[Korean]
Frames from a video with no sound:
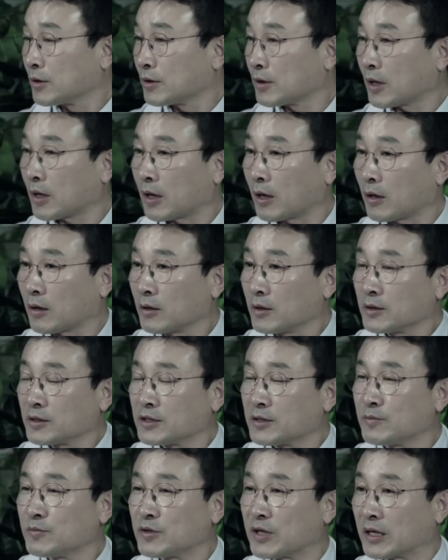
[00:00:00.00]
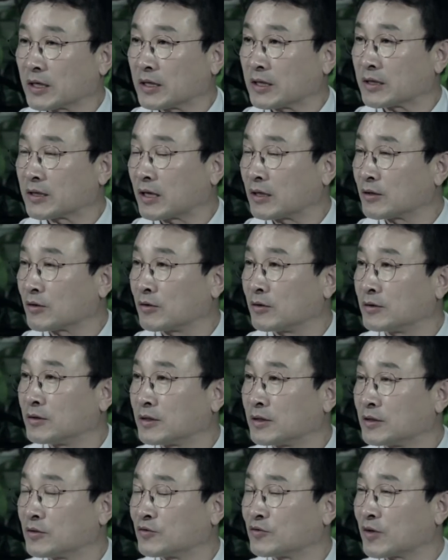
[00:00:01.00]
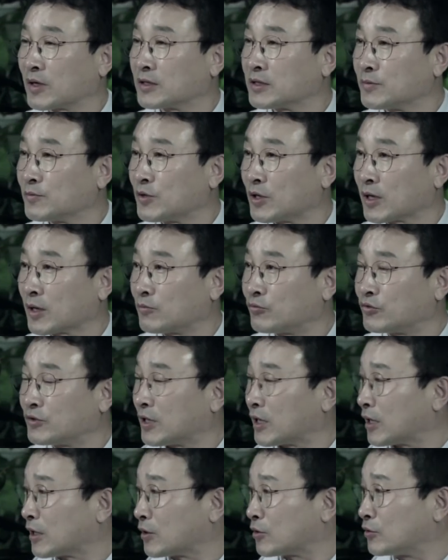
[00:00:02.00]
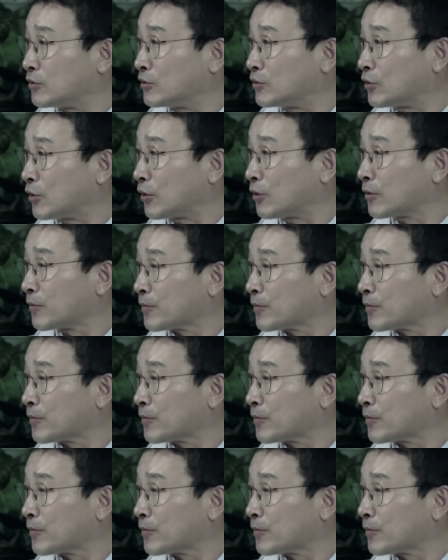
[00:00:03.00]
내가 심장이 있다는 걸 느끼는 순간 심장에 문제가 있거든요.